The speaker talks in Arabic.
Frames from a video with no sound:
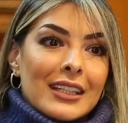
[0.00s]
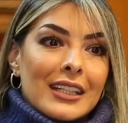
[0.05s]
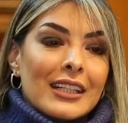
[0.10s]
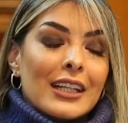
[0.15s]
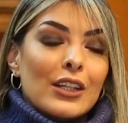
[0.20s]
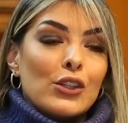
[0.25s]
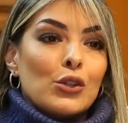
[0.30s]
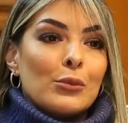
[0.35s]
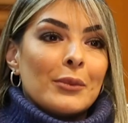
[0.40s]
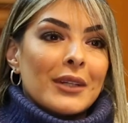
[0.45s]

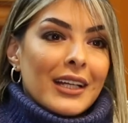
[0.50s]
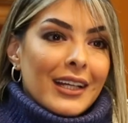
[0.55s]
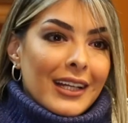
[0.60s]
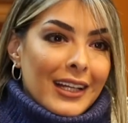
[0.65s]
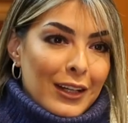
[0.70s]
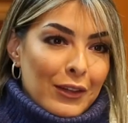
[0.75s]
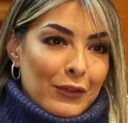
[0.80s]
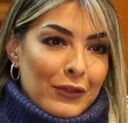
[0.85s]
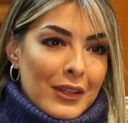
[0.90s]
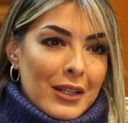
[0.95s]
لانه من
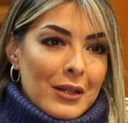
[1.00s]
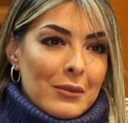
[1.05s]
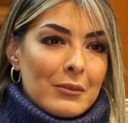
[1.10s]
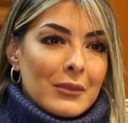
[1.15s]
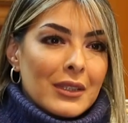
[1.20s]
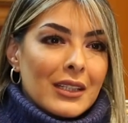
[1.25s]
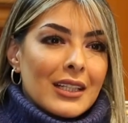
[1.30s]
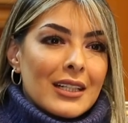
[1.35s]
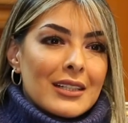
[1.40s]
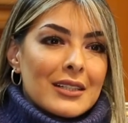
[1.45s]
غير
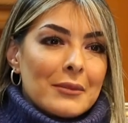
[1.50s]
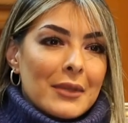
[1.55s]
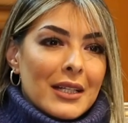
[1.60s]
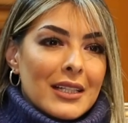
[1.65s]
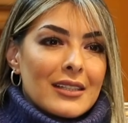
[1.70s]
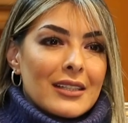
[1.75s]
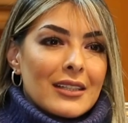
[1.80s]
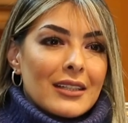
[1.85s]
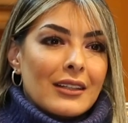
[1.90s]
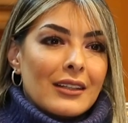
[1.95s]
الفيلم الا
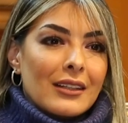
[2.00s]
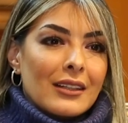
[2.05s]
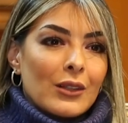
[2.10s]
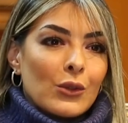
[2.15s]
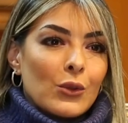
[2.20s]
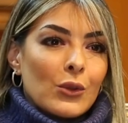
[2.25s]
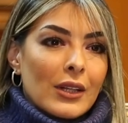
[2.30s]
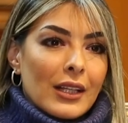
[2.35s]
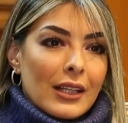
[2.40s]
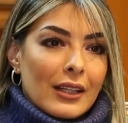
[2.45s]
سمحتي لي اللي
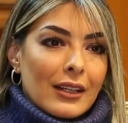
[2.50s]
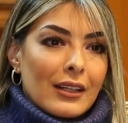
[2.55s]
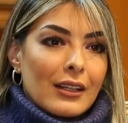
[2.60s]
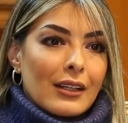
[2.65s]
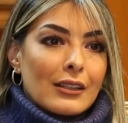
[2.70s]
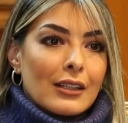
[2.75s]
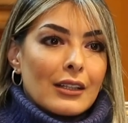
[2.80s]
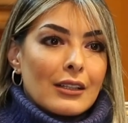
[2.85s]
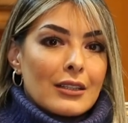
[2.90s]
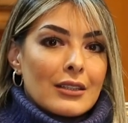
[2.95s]
قلت لك
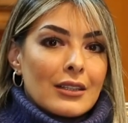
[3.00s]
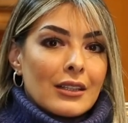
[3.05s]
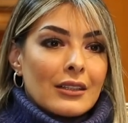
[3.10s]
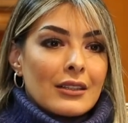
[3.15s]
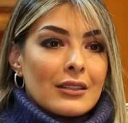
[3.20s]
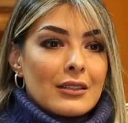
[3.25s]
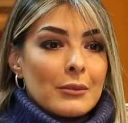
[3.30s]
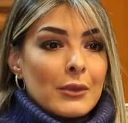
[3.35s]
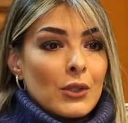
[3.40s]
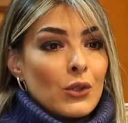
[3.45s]
انني
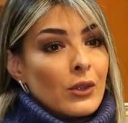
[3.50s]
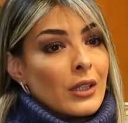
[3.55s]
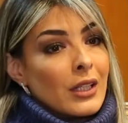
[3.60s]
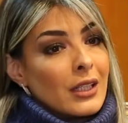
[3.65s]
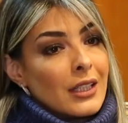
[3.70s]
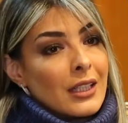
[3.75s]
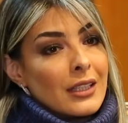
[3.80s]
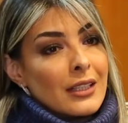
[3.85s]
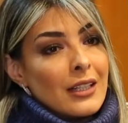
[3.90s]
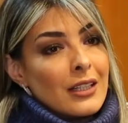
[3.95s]
تحيدت منه
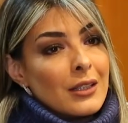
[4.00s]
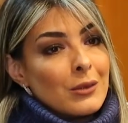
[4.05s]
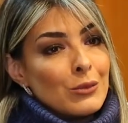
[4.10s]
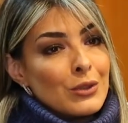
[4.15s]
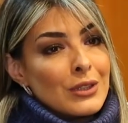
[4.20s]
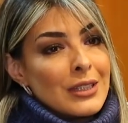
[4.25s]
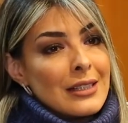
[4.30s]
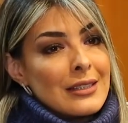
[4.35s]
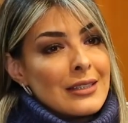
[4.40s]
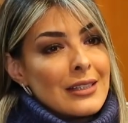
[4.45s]
كاين كذلك
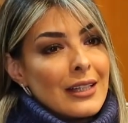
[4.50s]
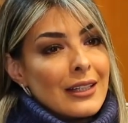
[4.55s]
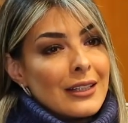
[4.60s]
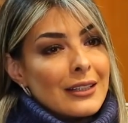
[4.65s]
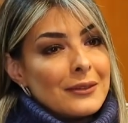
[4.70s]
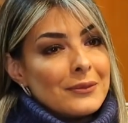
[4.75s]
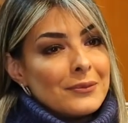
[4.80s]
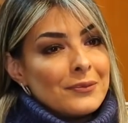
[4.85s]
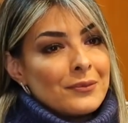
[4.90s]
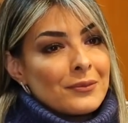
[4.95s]

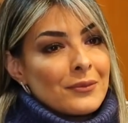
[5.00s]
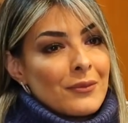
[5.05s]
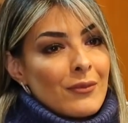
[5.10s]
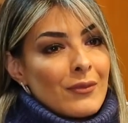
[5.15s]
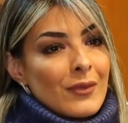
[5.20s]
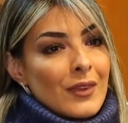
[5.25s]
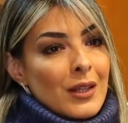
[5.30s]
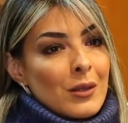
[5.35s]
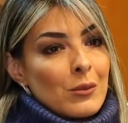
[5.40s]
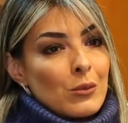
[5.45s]
مسلسل
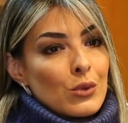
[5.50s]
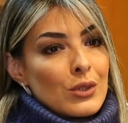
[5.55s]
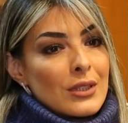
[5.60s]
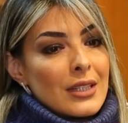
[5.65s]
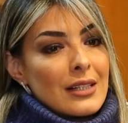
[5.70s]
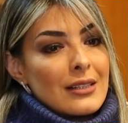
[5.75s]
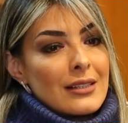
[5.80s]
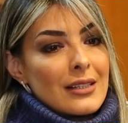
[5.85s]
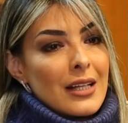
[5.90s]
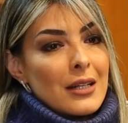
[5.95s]

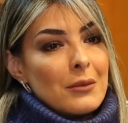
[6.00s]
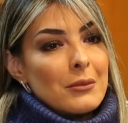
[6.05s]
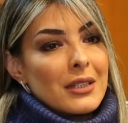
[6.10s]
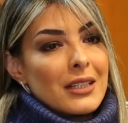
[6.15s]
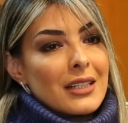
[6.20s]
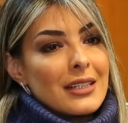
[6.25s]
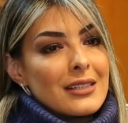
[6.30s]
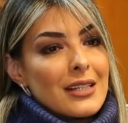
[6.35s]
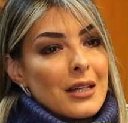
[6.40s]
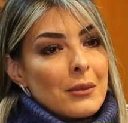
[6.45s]
مسلسل
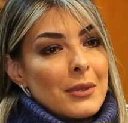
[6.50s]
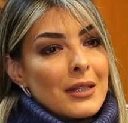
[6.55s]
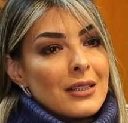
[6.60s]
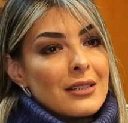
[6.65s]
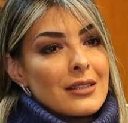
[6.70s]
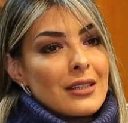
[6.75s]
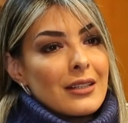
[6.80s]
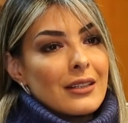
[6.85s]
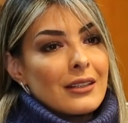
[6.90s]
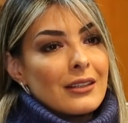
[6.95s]
من كتابة
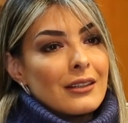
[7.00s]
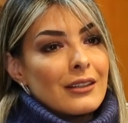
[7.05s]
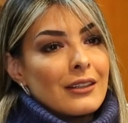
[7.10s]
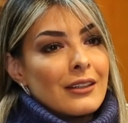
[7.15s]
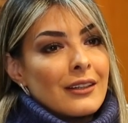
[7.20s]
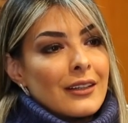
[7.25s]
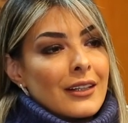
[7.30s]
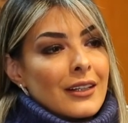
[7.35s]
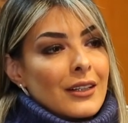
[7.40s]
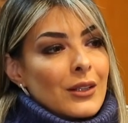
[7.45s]
آه،
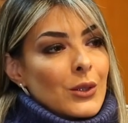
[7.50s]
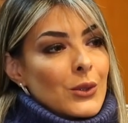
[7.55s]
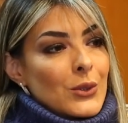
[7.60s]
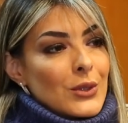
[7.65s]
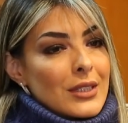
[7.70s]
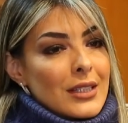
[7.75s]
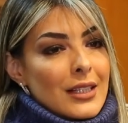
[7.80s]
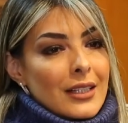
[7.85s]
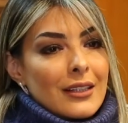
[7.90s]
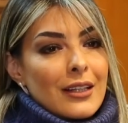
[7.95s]

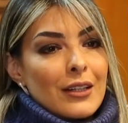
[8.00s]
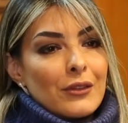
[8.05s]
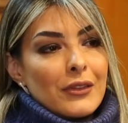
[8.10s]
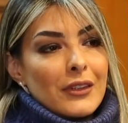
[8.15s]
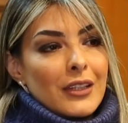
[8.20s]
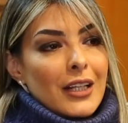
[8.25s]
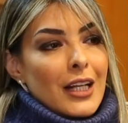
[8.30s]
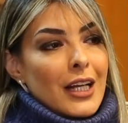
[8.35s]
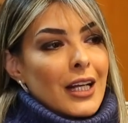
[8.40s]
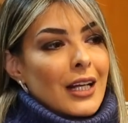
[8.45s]
الاستاذه
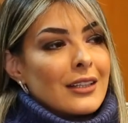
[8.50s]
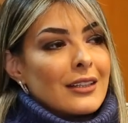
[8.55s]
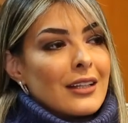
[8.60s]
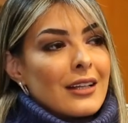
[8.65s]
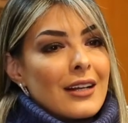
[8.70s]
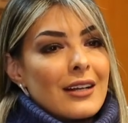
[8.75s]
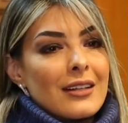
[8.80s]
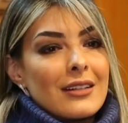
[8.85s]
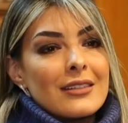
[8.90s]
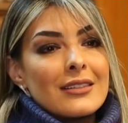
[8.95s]
الفنانة
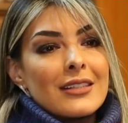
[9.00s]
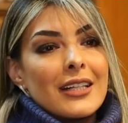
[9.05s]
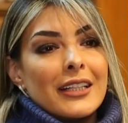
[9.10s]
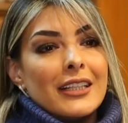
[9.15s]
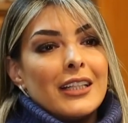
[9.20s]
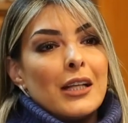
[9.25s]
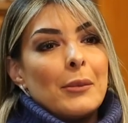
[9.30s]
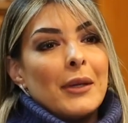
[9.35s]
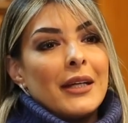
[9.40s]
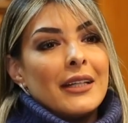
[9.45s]
القديرة
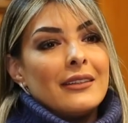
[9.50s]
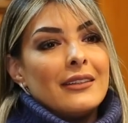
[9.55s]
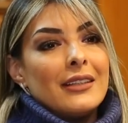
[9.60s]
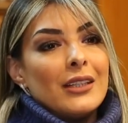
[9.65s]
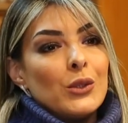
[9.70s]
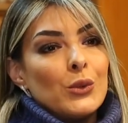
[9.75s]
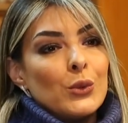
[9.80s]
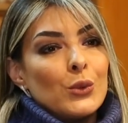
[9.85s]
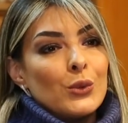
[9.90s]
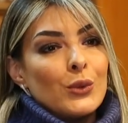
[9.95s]
سعيدة
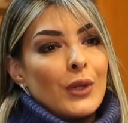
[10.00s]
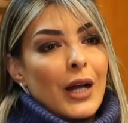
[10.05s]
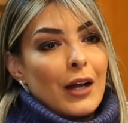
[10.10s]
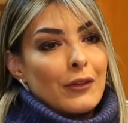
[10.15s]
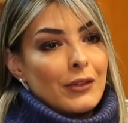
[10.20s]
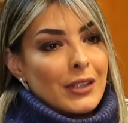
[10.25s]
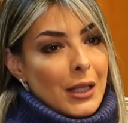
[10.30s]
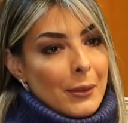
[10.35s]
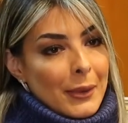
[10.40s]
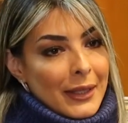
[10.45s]
بعدي
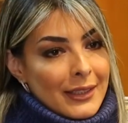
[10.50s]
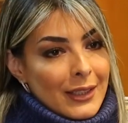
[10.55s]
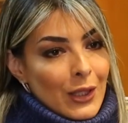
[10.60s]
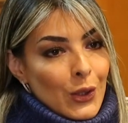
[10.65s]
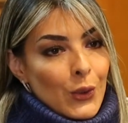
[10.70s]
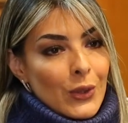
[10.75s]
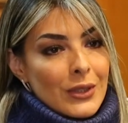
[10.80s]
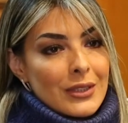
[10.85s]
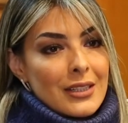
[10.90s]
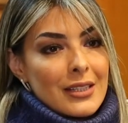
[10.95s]
وحفيظة بعدي
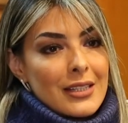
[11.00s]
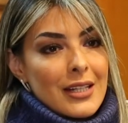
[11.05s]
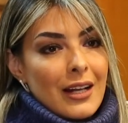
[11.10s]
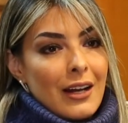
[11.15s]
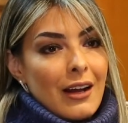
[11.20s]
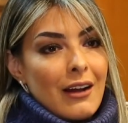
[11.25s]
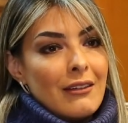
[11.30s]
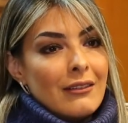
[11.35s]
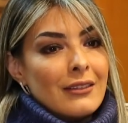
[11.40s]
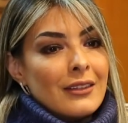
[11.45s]
الأخت
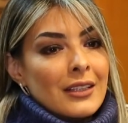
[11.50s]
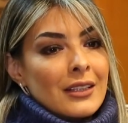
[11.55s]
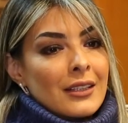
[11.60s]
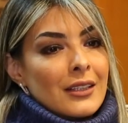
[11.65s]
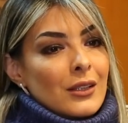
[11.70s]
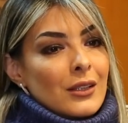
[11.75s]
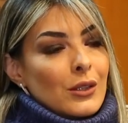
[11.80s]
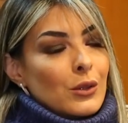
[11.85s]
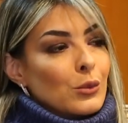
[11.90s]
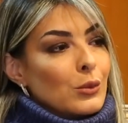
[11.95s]
ديالها
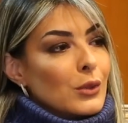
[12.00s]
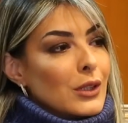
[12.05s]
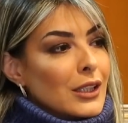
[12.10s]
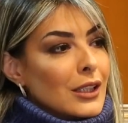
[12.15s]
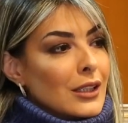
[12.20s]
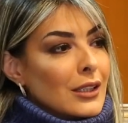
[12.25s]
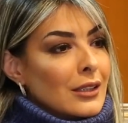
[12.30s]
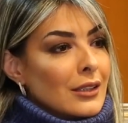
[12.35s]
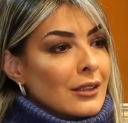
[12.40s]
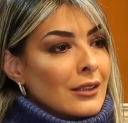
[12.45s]

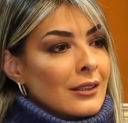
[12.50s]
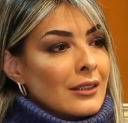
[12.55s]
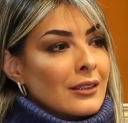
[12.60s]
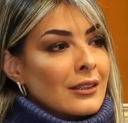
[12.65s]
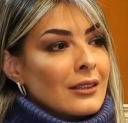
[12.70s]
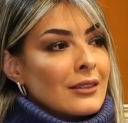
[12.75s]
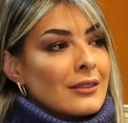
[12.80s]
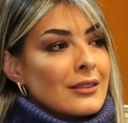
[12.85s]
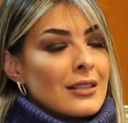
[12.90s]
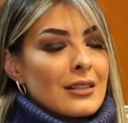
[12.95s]

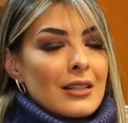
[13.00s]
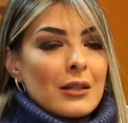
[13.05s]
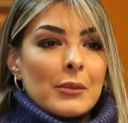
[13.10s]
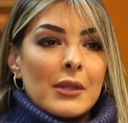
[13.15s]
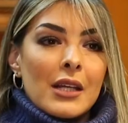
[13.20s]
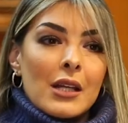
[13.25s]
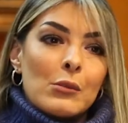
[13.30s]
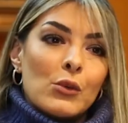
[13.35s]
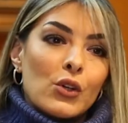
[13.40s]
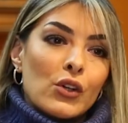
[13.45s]
واتصل
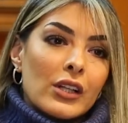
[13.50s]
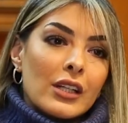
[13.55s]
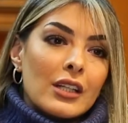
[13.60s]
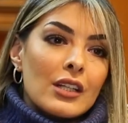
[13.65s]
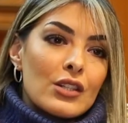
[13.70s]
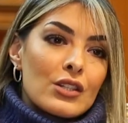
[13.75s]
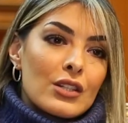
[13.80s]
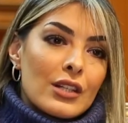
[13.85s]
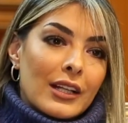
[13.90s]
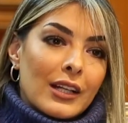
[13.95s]
بيا
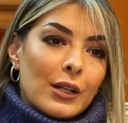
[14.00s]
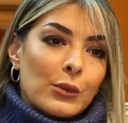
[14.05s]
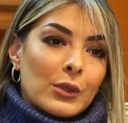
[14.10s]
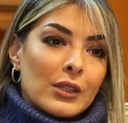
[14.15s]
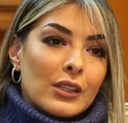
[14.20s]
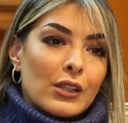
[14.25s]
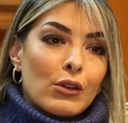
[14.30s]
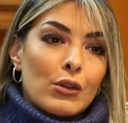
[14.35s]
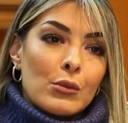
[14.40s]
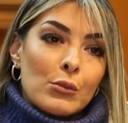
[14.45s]
المخرج على
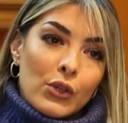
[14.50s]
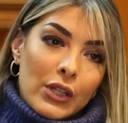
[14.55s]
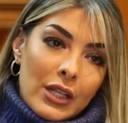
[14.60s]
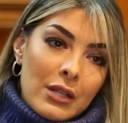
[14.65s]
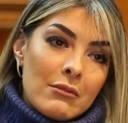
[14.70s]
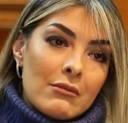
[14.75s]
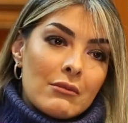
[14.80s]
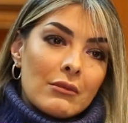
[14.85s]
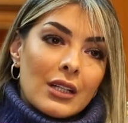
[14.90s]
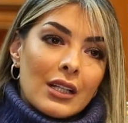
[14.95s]
ود دور
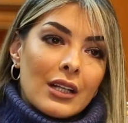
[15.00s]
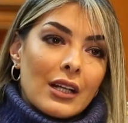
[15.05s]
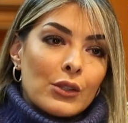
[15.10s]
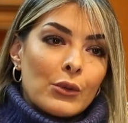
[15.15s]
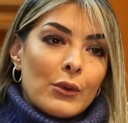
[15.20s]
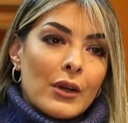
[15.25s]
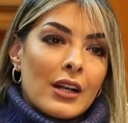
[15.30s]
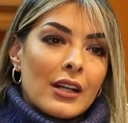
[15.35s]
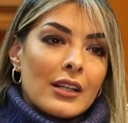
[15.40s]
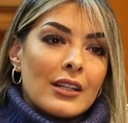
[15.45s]
مهم من
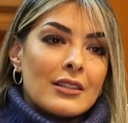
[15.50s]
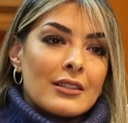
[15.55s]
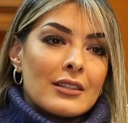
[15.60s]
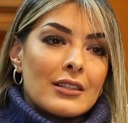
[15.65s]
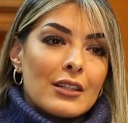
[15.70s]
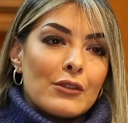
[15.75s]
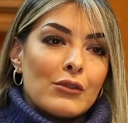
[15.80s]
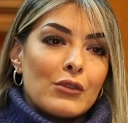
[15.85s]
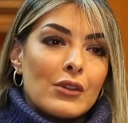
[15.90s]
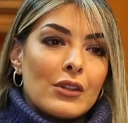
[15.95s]
الأدوار
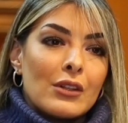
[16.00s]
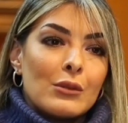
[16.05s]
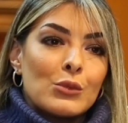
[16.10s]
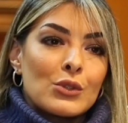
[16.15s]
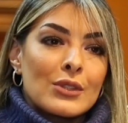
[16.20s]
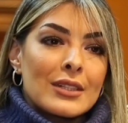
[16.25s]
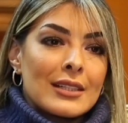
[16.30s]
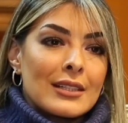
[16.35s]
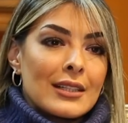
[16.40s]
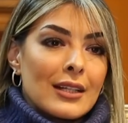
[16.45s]
الرئيسية في
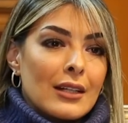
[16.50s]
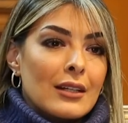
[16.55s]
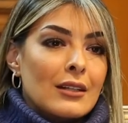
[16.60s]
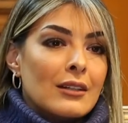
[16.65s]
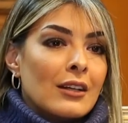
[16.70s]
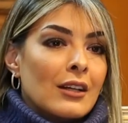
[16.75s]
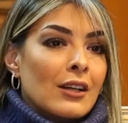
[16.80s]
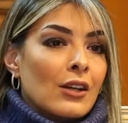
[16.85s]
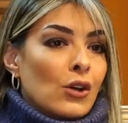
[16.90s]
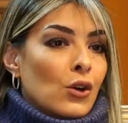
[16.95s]
المسلسل
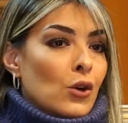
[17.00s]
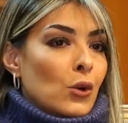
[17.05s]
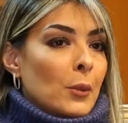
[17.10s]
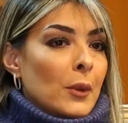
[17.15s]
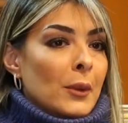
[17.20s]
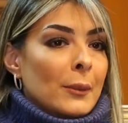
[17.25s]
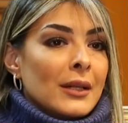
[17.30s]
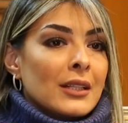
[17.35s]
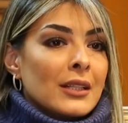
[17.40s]
ومن